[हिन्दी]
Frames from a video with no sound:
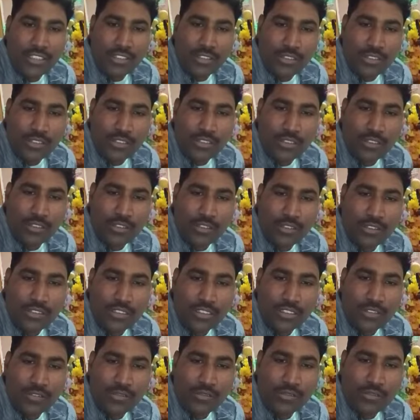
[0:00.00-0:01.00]
तो
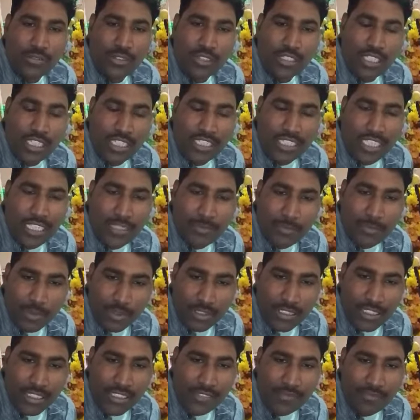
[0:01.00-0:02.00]
वो करनाल पहुंचे